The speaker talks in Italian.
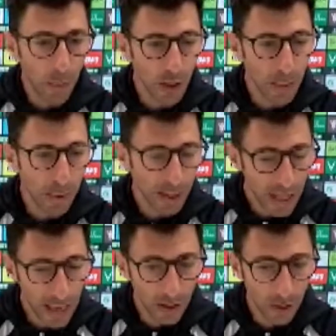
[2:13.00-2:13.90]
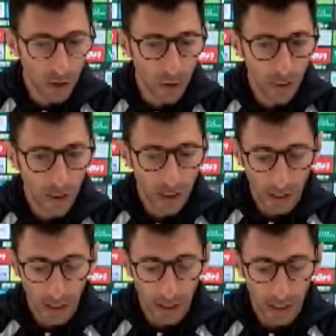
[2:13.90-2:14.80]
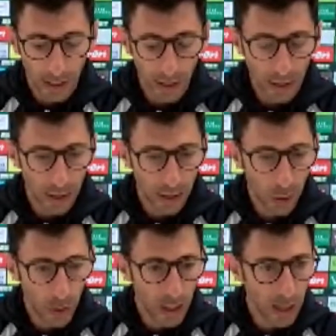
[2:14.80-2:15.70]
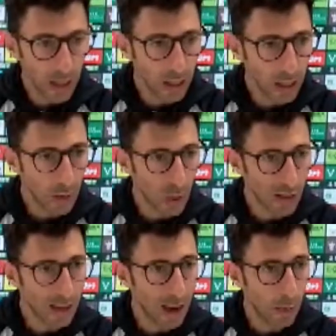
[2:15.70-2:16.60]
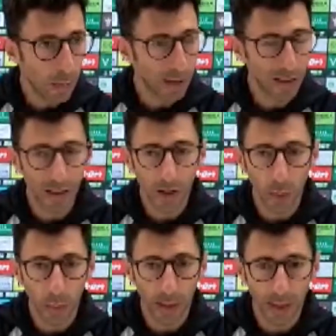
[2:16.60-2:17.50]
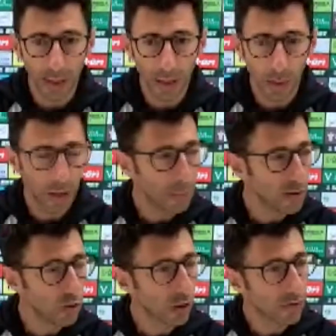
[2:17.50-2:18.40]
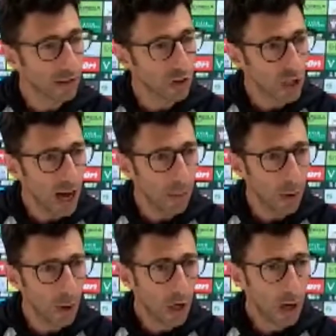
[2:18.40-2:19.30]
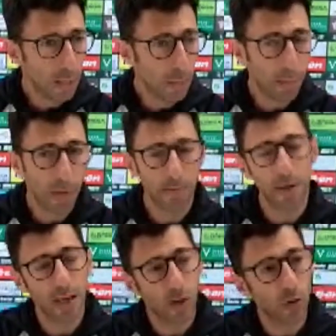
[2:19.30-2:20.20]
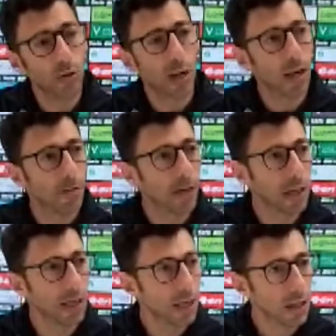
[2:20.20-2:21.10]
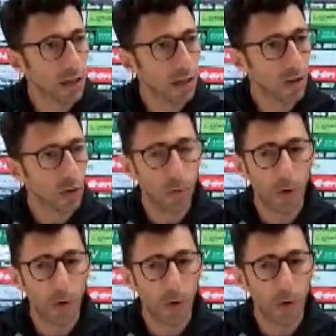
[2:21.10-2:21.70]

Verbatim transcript: Eh, l'abbiamo sempre detto, eh, noi guardiamo partita dopo partita, guardiamo in ciò che facciamo per fare i conti alla fine